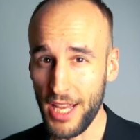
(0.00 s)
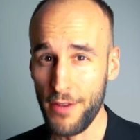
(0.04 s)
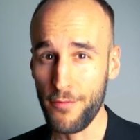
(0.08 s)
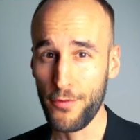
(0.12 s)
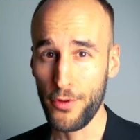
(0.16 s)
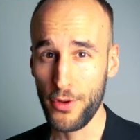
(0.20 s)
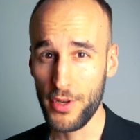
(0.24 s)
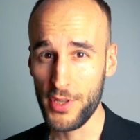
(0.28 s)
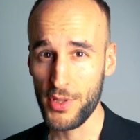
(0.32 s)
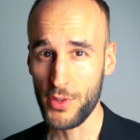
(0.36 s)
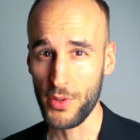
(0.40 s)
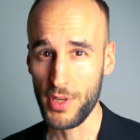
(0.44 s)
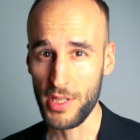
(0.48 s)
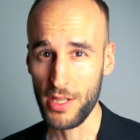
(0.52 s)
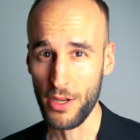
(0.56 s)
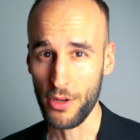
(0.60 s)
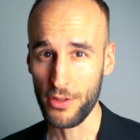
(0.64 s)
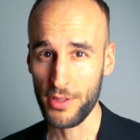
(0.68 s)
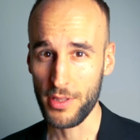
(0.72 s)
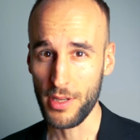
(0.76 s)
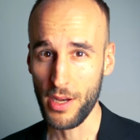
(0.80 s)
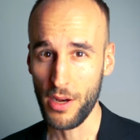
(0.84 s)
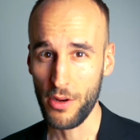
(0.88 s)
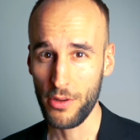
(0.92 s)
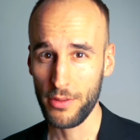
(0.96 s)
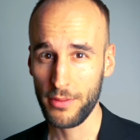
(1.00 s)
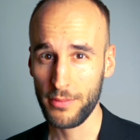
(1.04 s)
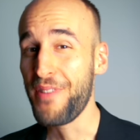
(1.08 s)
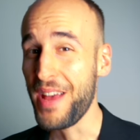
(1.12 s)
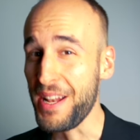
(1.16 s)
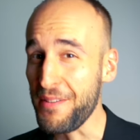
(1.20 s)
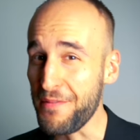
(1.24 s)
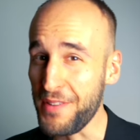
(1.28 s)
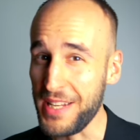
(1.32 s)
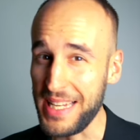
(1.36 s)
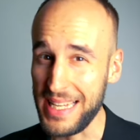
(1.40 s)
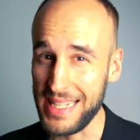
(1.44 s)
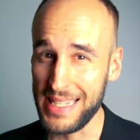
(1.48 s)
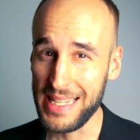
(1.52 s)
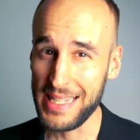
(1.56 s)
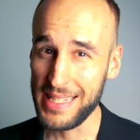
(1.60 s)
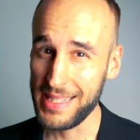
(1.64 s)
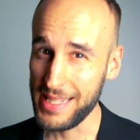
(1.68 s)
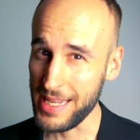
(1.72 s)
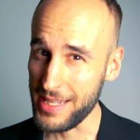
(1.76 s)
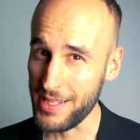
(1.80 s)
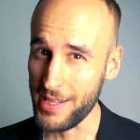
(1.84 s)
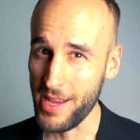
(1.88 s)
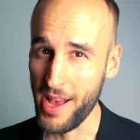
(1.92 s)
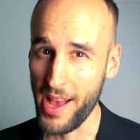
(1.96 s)
dann würdest du dich auch trauen. Wenn wir diese
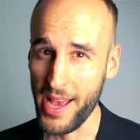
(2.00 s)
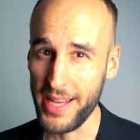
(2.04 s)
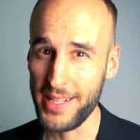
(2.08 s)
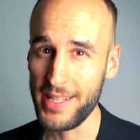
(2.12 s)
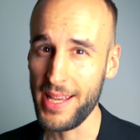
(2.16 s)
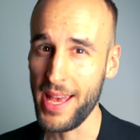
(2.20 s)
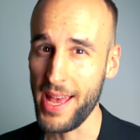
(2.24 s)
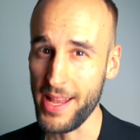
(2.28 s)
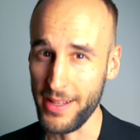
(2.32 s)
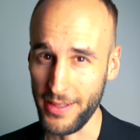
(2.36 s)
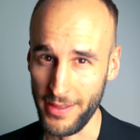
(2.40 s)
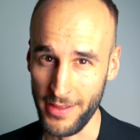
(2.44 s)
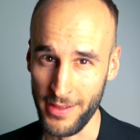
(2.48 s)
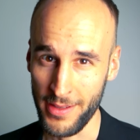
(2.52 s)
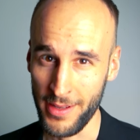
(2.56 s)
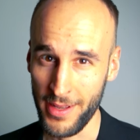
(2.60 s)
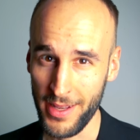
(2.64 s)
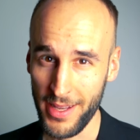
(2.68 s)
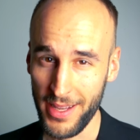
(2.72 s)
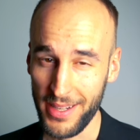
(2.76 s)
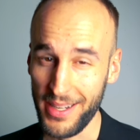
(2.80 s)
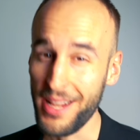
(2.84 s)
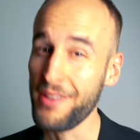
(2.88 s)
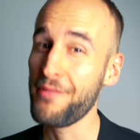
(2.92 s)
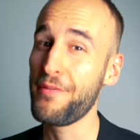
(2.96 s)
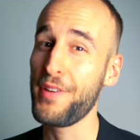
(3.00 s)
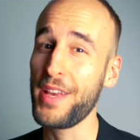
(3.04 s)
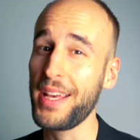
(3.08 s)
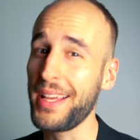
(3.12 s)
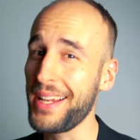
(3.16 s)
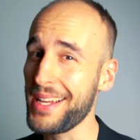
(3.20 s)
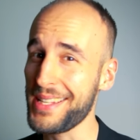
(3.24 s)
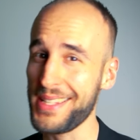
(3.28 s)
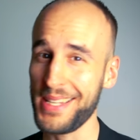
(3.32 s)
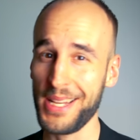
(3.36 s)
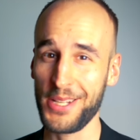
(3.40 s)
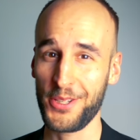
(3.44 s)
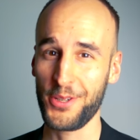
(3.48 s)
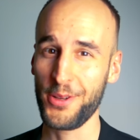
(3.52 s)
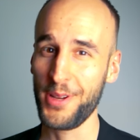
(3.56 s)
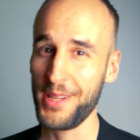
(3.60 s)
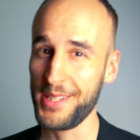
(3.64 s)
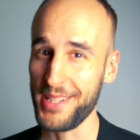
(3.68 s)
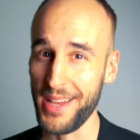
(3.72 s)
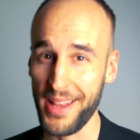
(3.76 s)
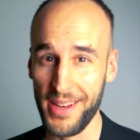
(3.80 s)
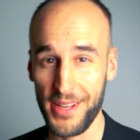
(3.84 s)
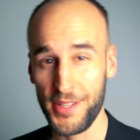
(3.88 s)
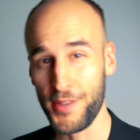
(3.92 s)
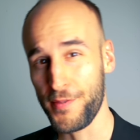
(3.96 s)
Sicherheit hätten, dann wäre das
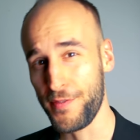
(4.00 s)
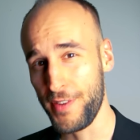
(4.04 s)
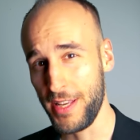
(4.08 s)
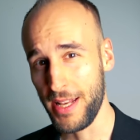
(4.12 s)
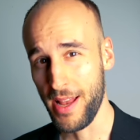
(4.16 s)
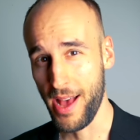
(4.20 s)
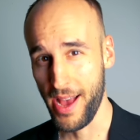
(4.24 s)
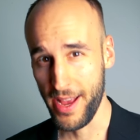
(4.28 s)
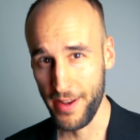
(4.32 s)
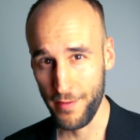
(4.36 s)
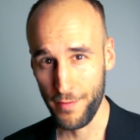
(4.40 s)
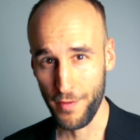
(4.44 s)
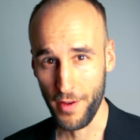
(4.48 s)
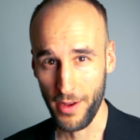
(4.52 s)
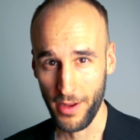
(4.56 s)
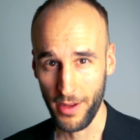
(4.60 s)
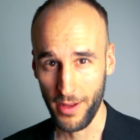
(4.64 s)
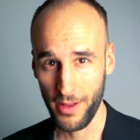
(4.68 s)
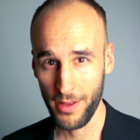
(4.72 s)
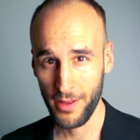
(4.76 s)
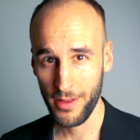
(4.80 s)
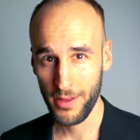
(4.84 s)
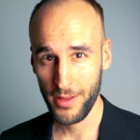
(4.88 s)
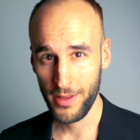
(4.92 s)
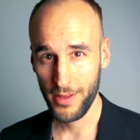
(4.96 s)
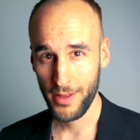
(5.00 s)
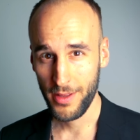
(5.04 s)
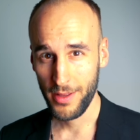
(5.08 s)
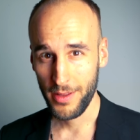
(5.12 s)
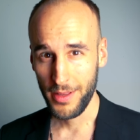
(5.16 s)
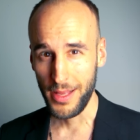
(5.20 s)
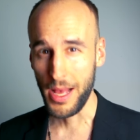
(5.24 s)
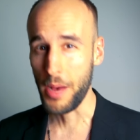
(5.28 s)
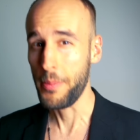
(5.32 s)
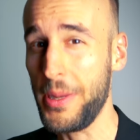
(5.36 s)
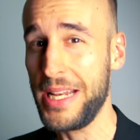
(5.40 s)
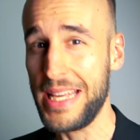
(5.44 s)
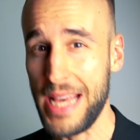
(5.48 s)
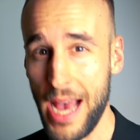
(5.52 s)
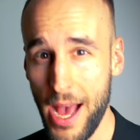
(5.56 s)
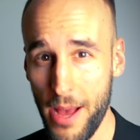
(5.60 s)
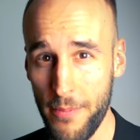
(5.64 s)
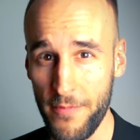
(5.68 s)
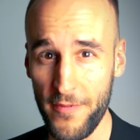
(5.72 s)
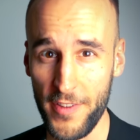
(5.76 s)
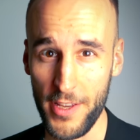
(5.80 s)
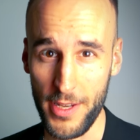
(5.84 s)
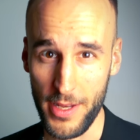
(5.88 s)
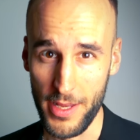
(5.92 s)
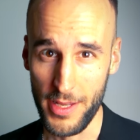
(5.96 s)
natürlich alles viel einfacher. Aber die
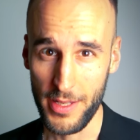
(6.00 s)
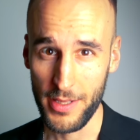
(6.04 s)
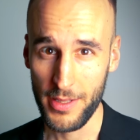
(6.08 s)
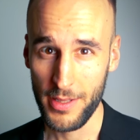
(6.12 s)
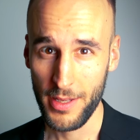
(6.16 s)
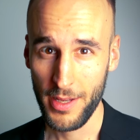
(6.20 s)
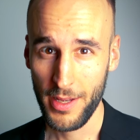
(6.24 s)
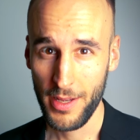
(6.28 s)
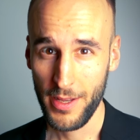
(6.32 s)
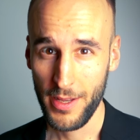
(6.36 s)
haben wir nicht.